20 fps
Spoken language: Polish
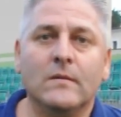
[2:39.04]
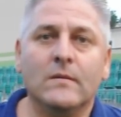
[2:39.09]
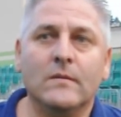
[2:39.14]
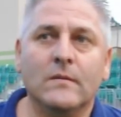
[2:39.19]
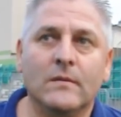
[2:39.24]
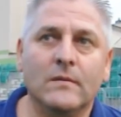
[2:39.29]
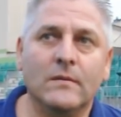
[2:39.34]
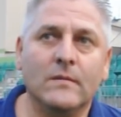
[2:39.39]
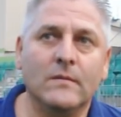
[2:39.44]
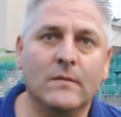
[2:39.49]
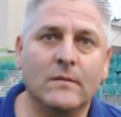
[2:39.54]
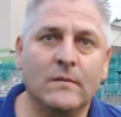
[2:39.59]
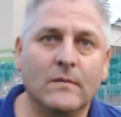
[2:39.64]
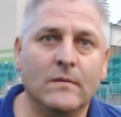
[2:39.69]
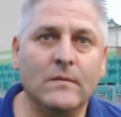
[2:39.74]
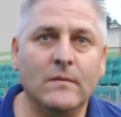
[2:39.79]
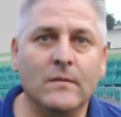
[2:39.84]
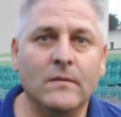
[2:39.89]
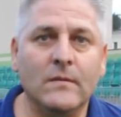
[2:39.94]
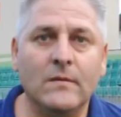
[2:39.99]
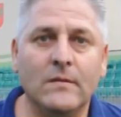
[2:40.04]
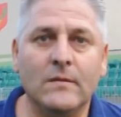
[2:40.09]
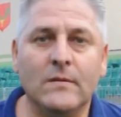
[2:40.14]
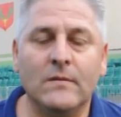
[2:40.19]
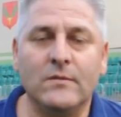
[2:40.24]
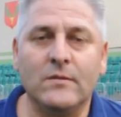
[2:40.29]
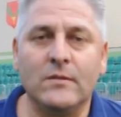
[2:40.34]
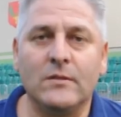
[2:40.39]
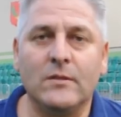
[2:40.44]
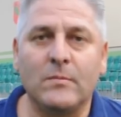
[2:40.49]
Y,
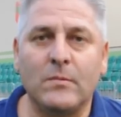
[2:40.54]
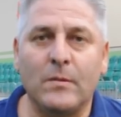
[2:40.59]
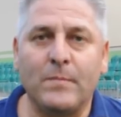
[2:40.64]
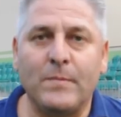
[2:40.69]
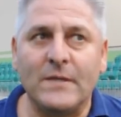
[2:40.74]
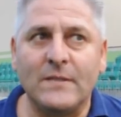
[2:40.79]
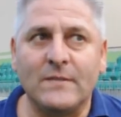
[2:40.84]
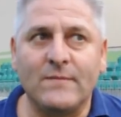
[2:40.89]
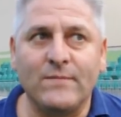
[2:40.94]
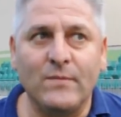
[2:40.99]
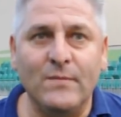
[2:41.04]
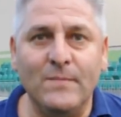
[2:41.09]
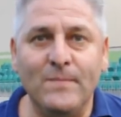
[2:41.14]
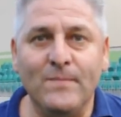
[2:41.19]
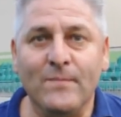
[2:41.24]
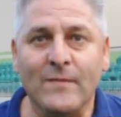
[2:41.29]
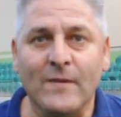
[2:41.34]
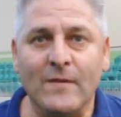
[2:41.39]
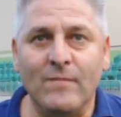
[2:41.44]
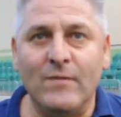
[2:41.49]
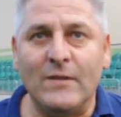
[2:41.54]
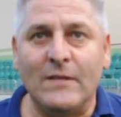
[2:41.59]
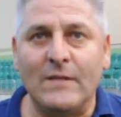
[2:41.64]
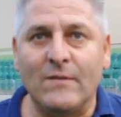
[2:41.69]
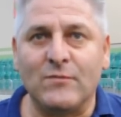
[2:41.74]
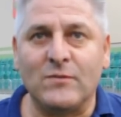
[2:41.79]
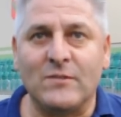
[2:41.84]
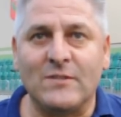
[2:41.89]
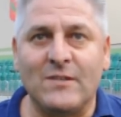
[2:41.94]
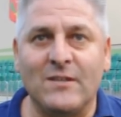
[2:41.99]
dzień dobry Państwu,
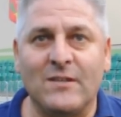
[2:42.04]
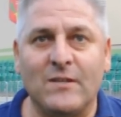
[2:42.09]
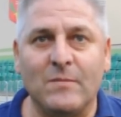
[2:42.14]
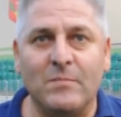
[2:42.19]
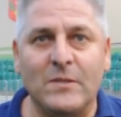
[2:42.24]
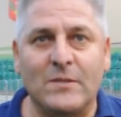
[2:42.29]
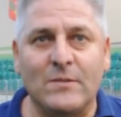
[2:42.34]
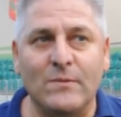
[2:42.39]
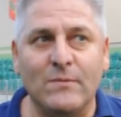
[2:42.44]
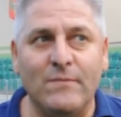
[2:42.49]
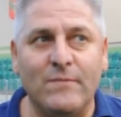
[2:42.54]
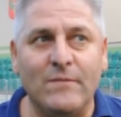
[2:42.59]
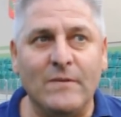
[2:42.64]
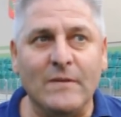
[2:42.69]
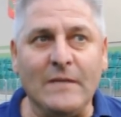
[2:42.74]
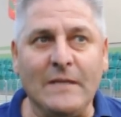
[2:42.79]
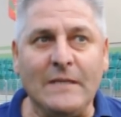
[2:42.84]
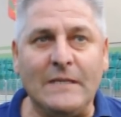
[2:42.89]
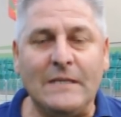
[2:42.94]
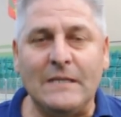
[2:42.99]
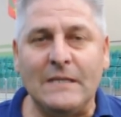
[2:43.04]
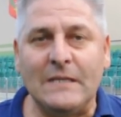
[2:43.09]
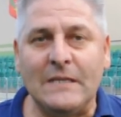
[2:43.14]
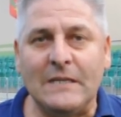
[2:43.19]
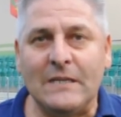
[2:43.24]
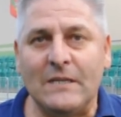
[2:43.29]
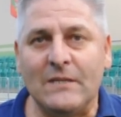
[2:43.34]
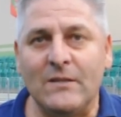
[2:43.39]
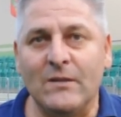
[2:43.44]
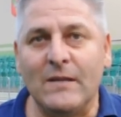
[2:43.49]
witam wszystkich kibiców.
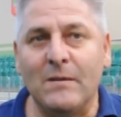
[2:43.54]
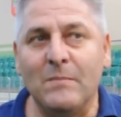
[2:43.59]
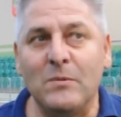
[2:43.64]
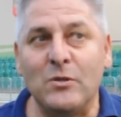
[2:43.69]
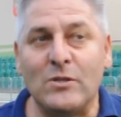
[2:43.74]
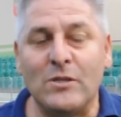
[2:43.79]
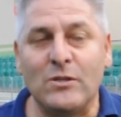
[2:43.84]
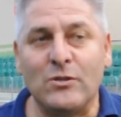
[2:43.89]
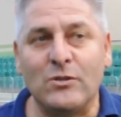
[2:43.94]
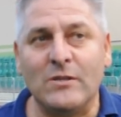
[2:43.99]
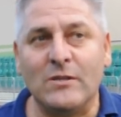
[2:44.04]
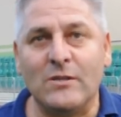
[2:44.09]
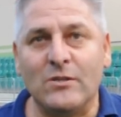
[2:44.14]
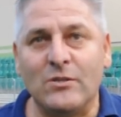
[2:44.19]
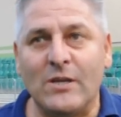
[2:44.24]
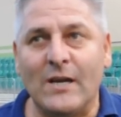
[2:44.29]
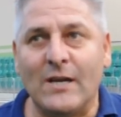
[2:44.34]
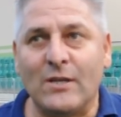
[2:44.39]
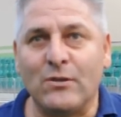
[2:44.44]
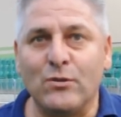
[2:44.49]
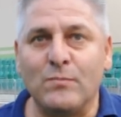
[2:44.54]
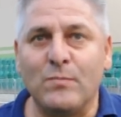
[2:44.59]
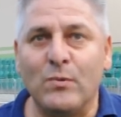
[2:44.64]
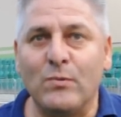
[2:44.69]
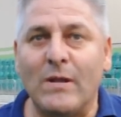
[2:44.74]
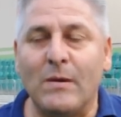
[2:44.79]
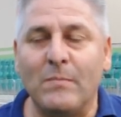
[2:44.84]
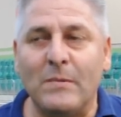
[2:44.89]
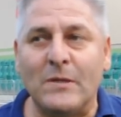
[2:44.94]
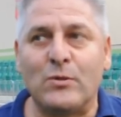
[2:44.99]
No ja myślę, że, że jak ktoś był
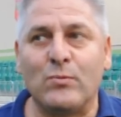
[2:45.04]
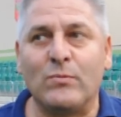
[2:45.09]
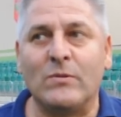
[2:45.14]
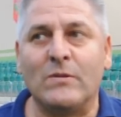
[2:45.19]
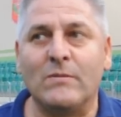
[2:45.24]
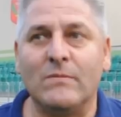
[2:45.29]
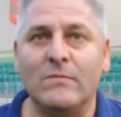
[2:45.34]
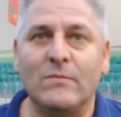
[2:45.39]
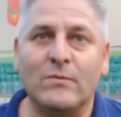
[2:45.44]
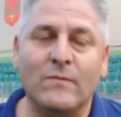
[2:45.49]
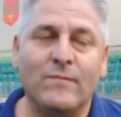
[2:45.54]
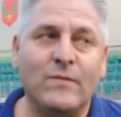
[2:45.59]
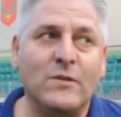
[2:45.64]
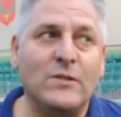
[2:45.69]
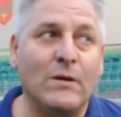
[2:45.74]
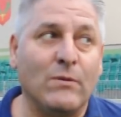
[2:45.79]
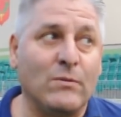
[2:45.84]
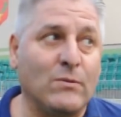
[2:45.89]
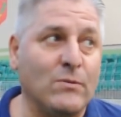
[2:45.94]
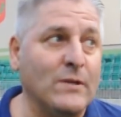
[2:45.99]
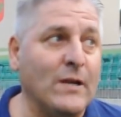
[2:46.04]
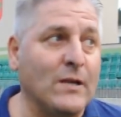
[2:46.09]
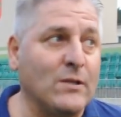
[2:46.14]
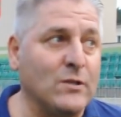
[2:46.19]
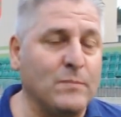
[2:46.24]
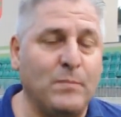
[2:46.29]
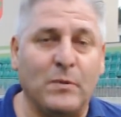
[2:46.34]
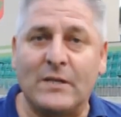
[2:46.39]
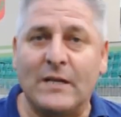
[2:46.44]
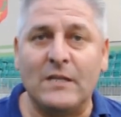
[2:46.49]
na meczu, to widział to, jak to
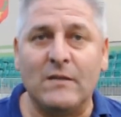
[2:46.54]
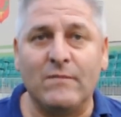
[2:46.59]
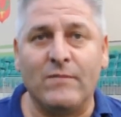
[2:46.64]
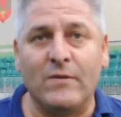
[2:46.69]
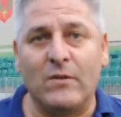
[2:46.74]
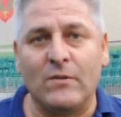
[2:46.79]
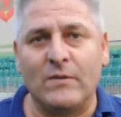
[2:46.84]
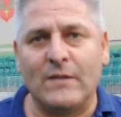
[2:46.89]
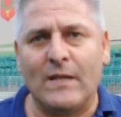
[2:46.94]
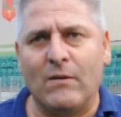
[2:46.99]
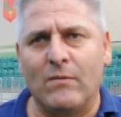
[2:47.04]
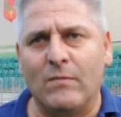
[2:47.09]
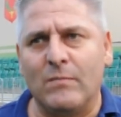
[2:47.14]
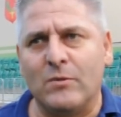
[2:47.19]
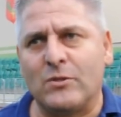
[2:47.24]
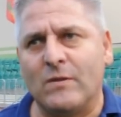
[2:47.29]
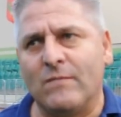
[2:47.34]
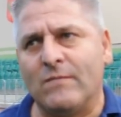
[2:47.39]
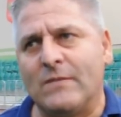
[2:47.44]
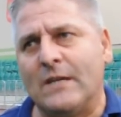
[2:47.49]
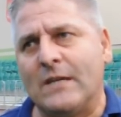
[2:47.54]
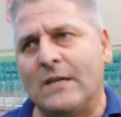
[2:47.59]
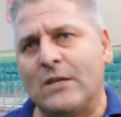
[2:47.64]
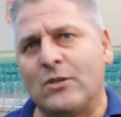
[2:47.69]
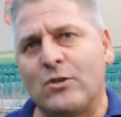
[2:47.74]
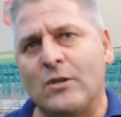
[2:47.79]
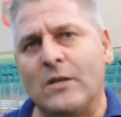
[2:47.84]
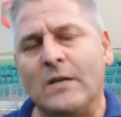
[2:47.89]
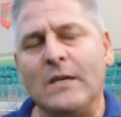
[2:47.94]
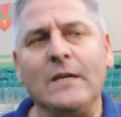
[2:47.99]
spotkanie wyglądało. Mi się wydaje,
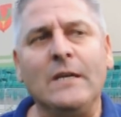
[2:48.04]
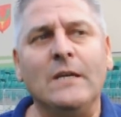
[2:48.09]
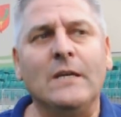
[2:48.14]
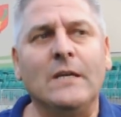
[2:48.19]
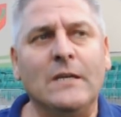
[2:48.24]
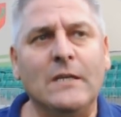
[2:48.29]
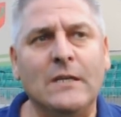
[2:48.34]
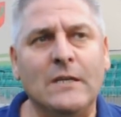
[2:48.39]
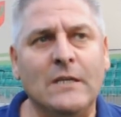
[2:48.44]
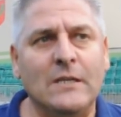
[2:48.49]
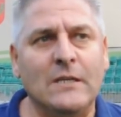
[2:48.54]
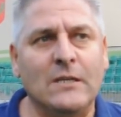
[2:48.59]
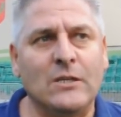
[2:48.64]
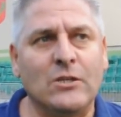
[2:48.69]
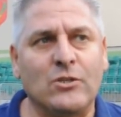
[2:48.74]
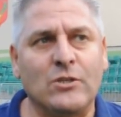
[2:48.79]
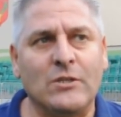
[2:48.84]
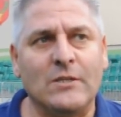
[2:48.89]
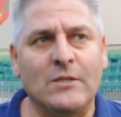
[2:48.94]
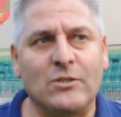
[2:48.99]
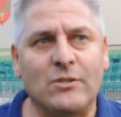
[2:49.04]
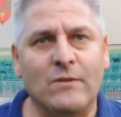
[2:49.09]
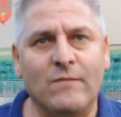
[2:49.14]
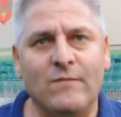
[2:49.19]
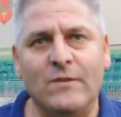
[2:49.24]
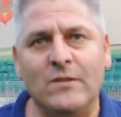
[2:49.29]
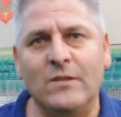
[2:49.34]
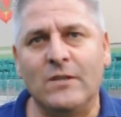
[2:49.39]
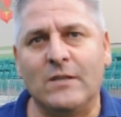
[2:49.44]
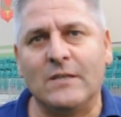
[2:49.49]
że, że, że
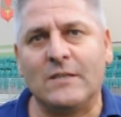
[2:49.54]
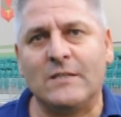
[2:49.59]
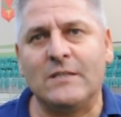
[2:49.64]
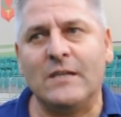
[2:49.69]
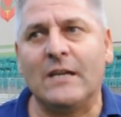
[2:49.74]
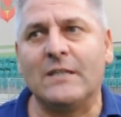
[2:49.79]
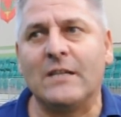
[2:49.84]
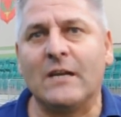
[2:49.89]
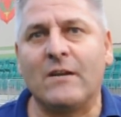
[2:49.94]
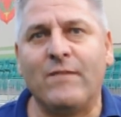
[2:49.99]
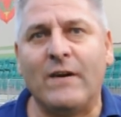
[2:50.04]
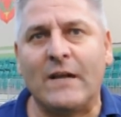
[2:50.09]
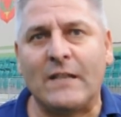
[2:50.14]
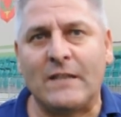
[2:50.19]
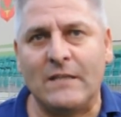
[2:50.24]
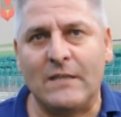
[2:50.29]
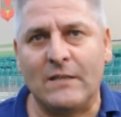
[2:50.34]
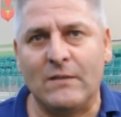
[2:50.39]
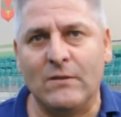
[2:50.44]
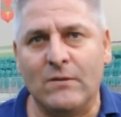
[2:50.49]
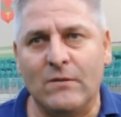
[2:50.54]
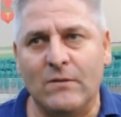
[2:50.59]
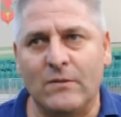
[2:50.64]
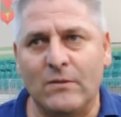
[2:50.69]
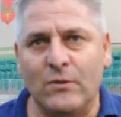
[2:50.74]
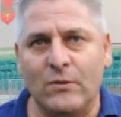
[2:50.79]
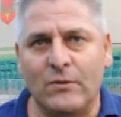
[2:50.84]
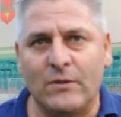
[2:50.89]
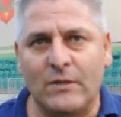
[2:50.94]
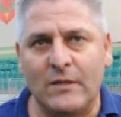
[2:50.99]
wynik jest nieadekwatny do,
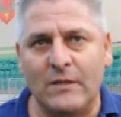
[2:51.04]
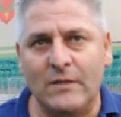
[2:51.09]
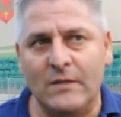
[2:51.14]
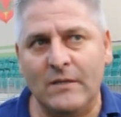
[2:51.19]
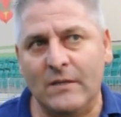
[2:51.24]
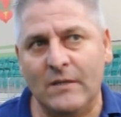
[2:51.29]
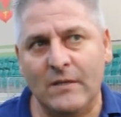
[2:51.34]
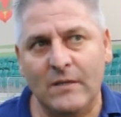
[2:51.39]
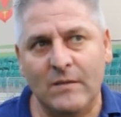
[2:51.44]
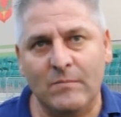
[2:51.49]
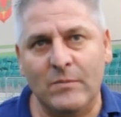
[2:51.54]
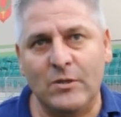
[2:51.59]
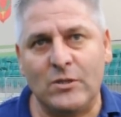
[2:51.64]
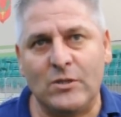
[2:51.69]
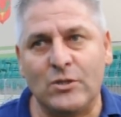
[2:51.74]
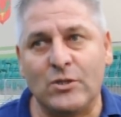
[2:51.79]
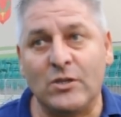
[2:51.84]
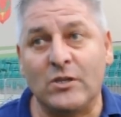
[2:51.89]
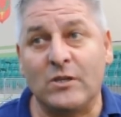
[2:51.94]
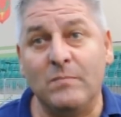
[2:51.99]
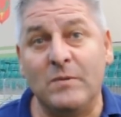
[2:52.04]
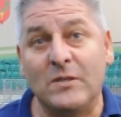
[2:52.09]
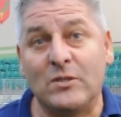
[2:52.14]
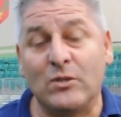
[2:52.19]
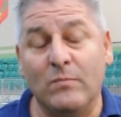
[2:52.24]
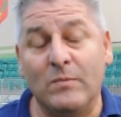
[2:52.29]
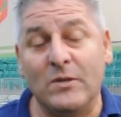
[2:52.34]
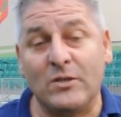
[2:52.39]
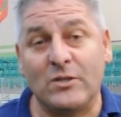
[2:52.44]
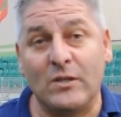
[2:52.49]
do gry. Myślę, że
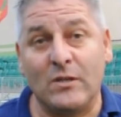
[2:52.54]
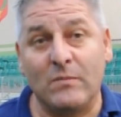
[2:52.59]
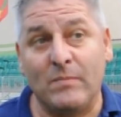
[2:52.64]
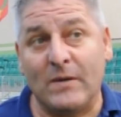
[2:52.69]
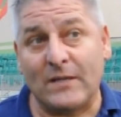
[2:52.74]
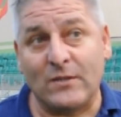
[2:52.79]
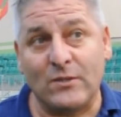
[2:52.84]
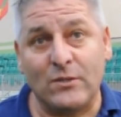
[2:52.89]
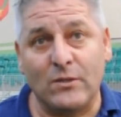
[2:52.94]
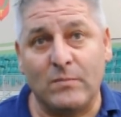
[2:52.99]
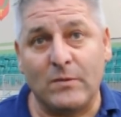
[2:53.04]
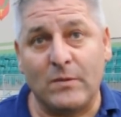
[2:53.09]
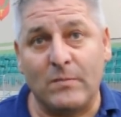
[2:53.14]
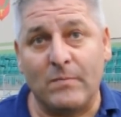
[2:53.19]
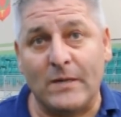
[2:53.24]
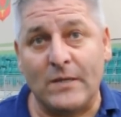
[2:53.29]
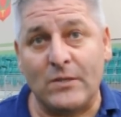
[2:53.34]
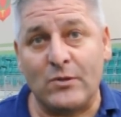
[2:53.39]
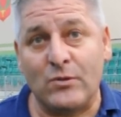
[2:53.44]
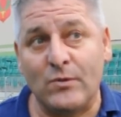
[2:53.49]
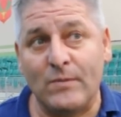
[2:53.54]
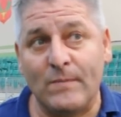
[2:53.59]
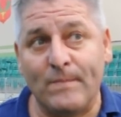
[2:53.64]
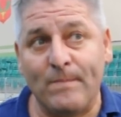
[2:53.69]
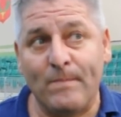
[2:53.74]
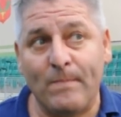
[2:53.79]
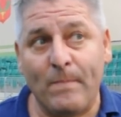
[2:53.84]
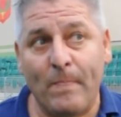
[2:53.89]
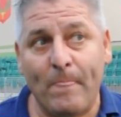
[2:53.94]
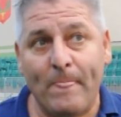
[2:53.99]
kibice obejrzeli bardzo dobry mecz.
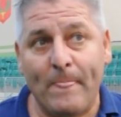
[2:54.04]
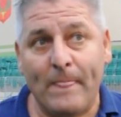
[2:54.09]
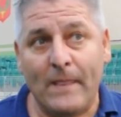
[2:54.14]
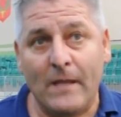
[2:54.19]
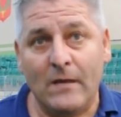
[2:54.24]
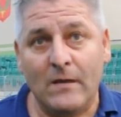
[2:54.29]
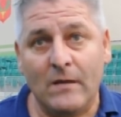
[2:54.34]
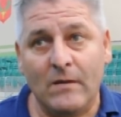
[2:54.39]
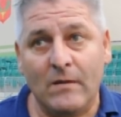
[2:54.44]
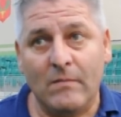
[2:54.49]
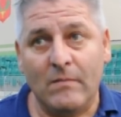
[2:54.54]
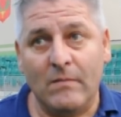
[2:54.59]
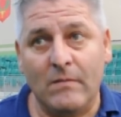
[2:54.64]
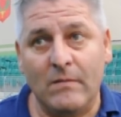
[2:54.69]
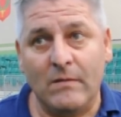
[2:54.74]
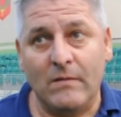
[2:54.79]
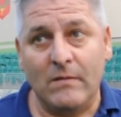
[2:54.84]
Y,